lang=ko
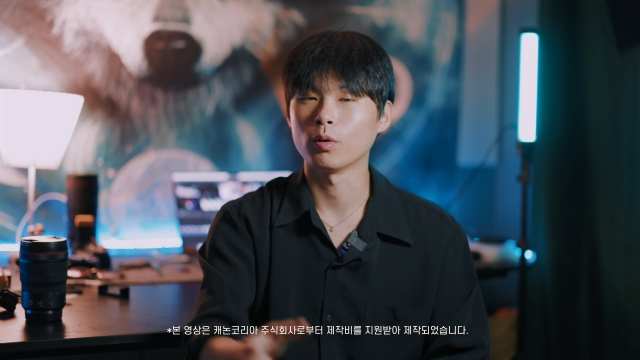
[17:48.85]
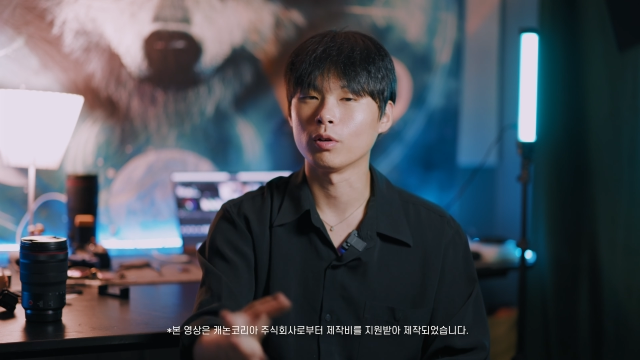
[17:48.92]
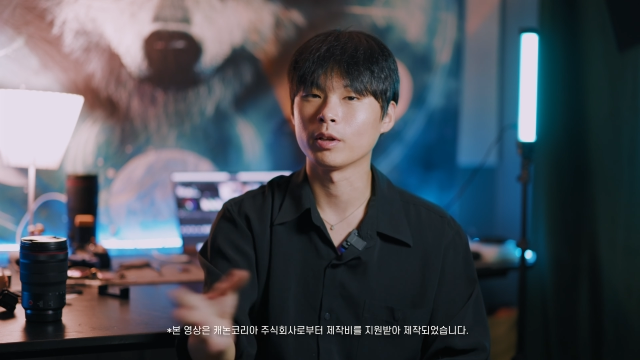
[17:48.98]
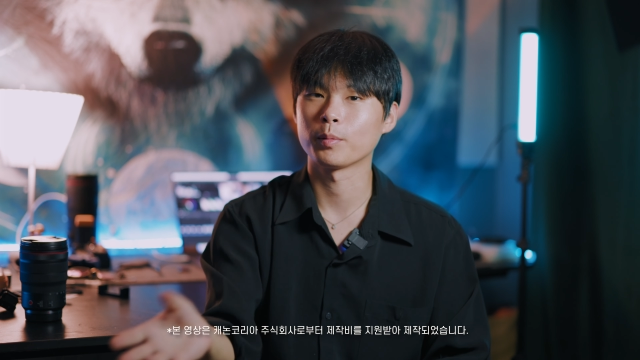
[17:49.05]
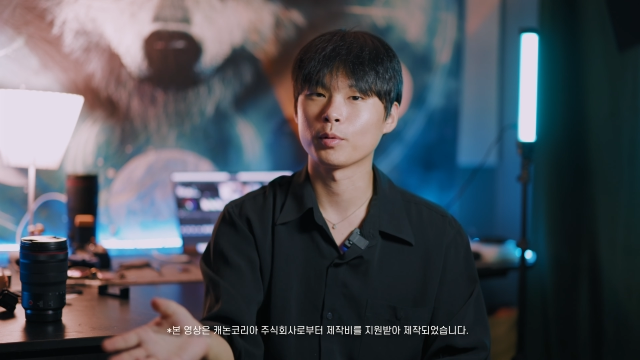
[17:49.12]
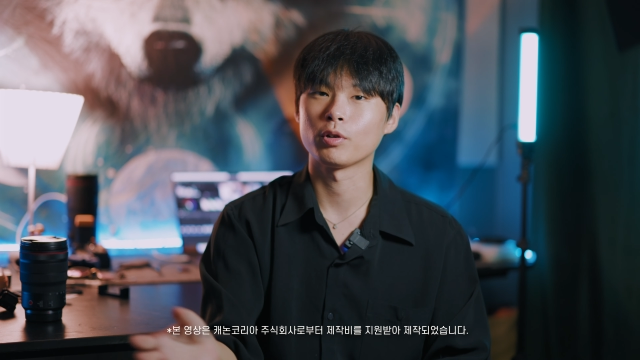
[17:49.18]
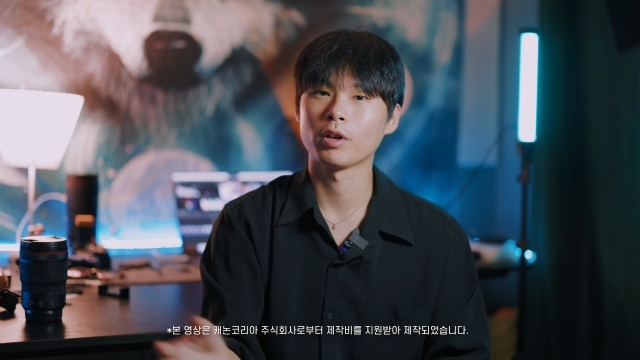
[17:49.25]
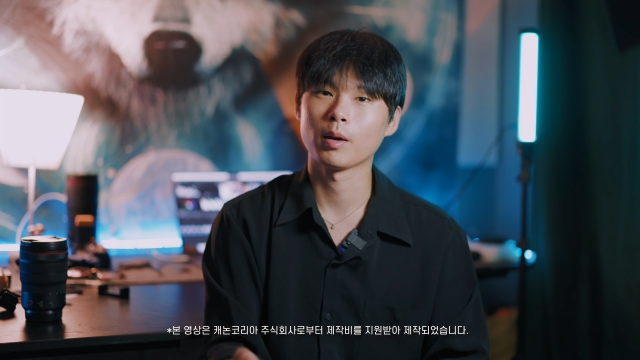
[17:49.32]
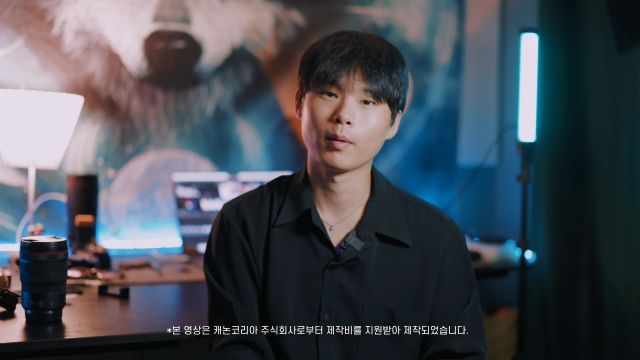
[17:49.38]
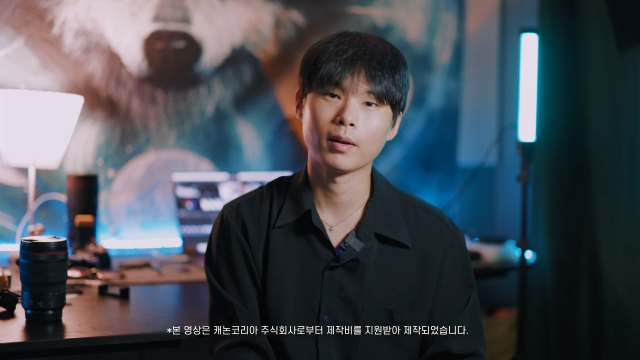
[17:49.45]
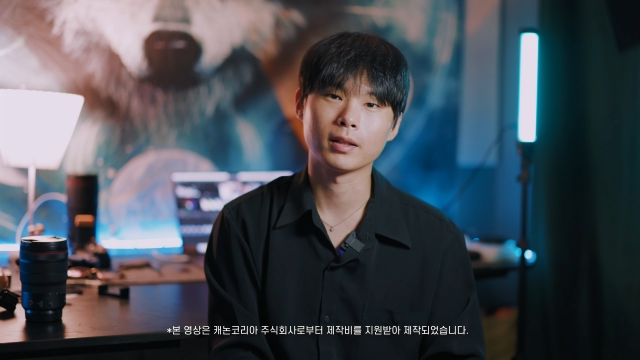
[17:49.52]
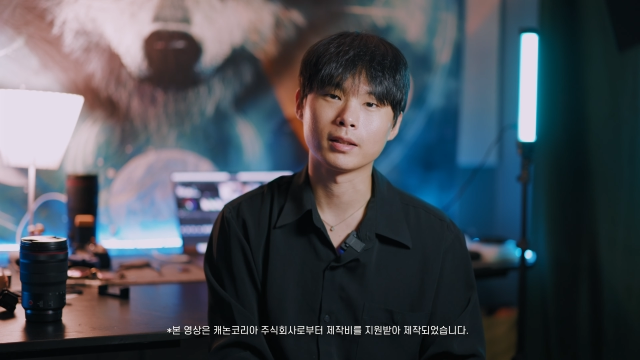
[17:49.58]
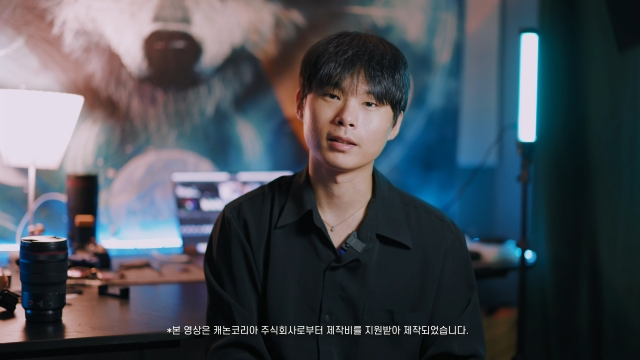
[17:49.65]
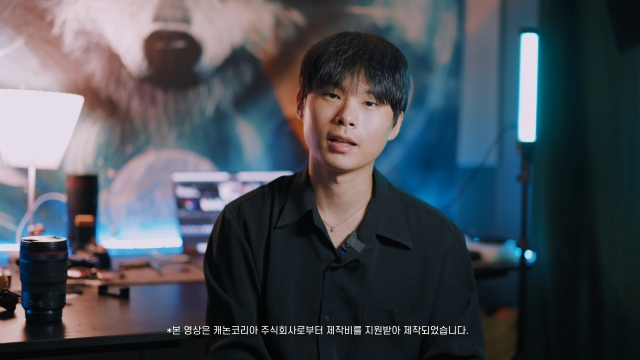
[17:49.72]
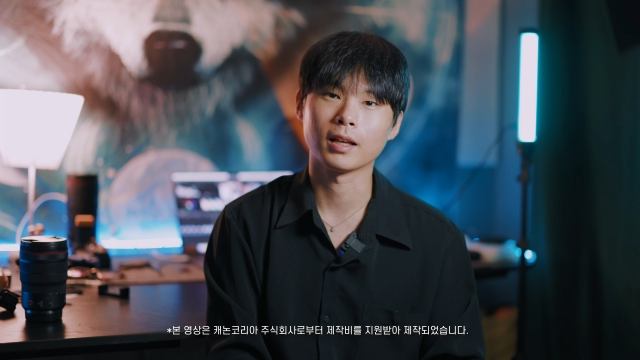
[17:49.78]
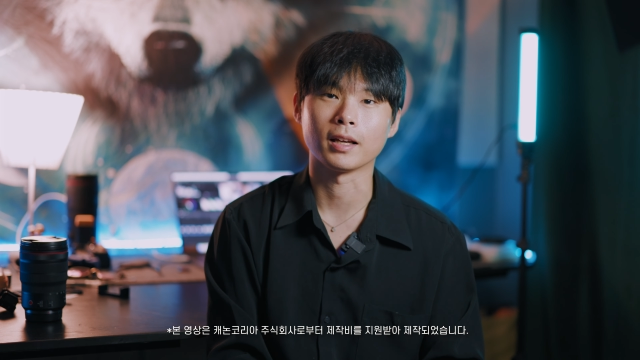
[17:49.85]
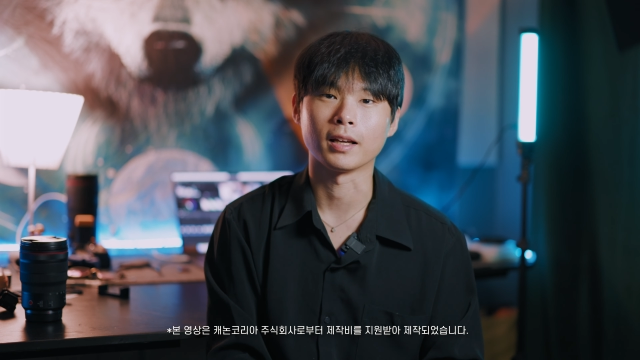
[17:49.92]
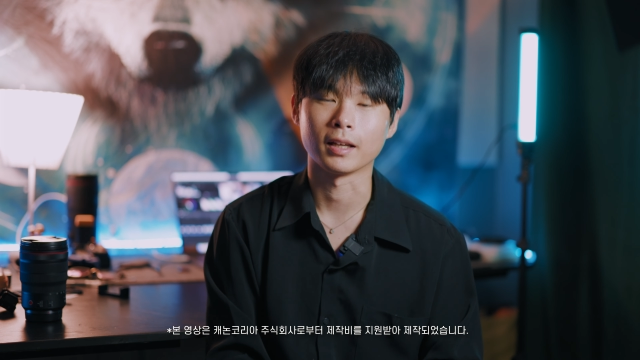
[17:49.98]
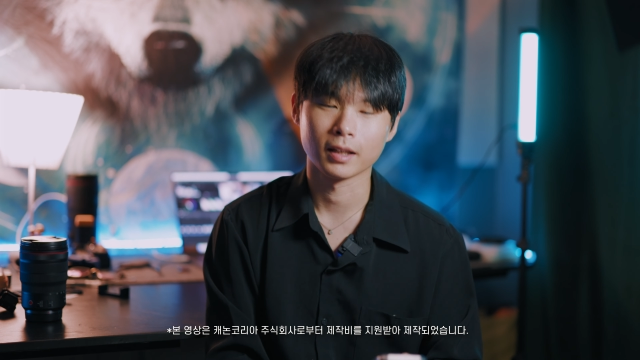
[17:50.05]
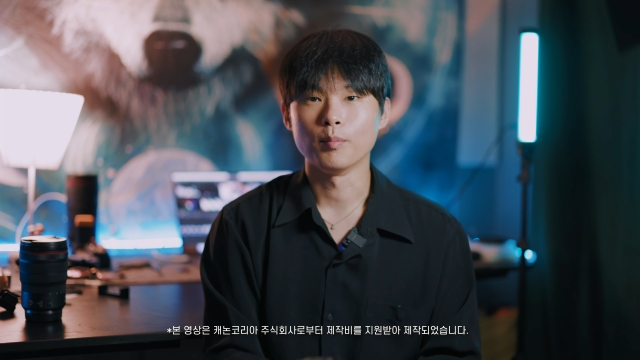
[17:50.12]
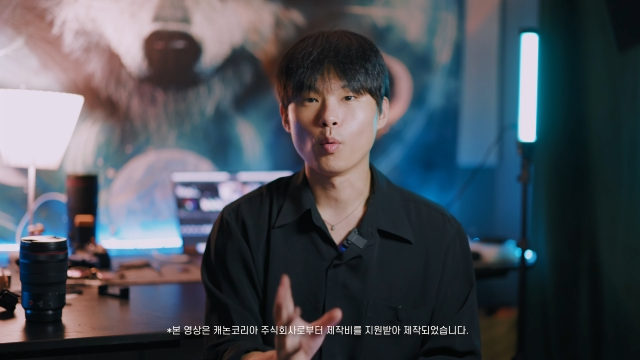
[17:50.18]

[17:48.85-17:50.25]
리뷰를 해왔는데